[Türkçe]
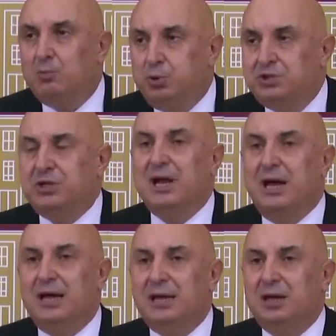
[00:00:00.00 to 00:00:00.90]
Bu
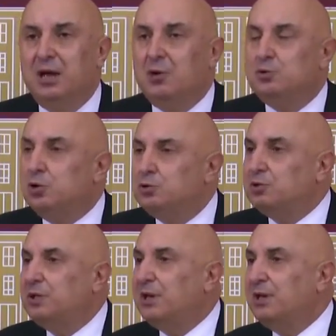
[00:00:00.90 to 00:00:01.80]
cinayet
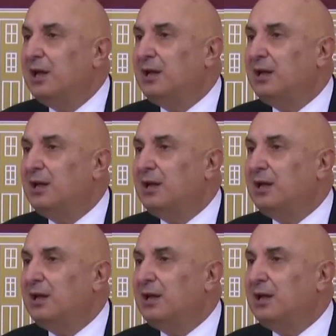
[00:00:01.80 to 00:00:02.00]
çocuklarına